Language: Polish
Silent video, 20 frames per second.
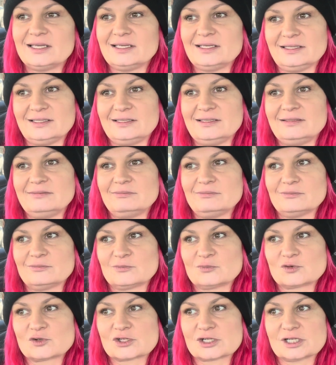i
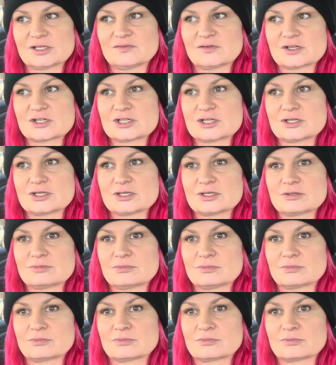muszę właśnie
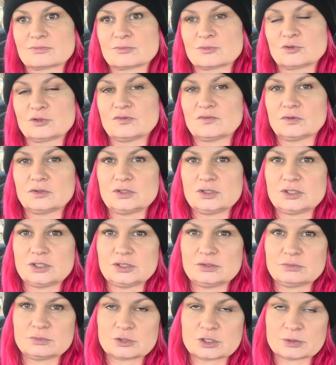mm, udowodnić
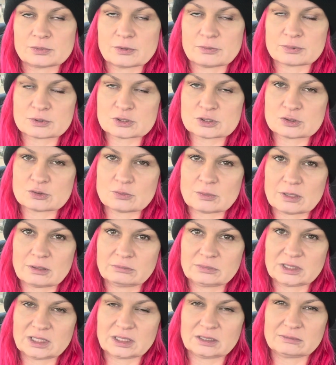im, że po prostu mam
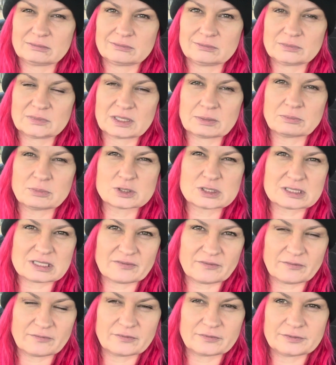ten tam
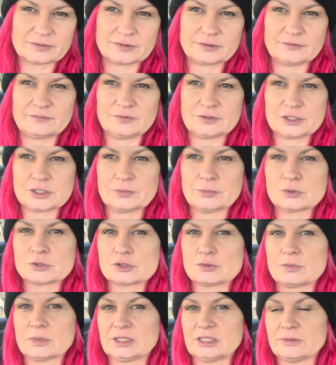podstawowy, wiecie,
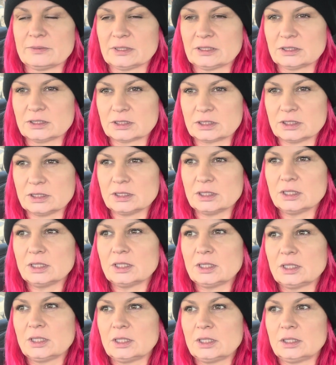poziom matematyki
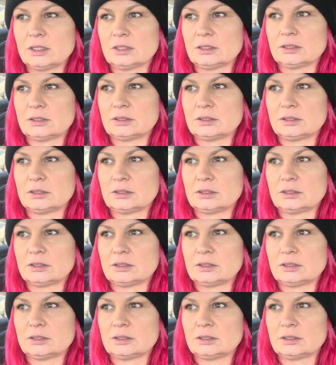yy,